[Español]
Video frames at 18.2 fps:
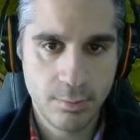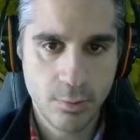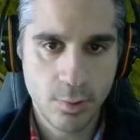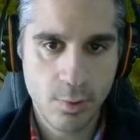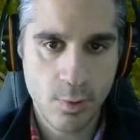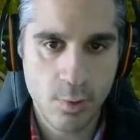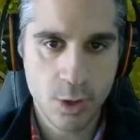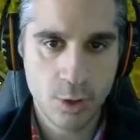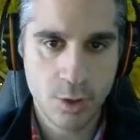
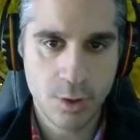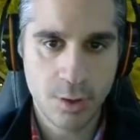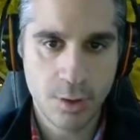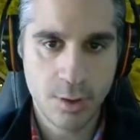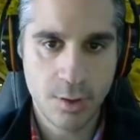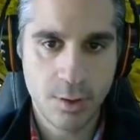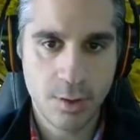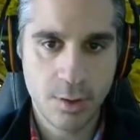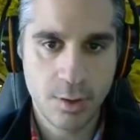Como que no?
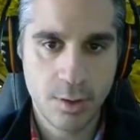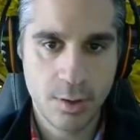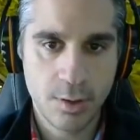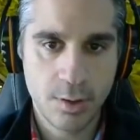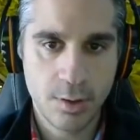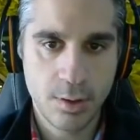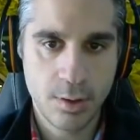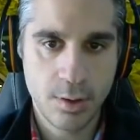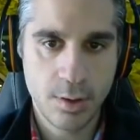
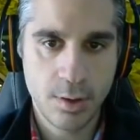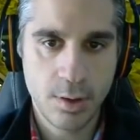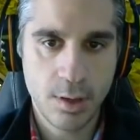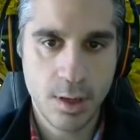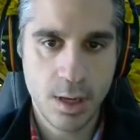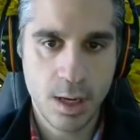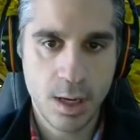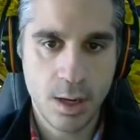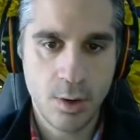
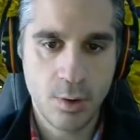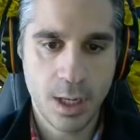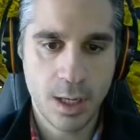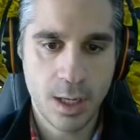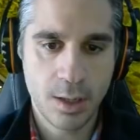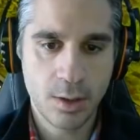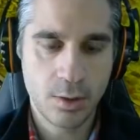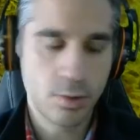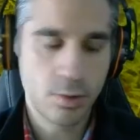
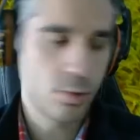Ahora.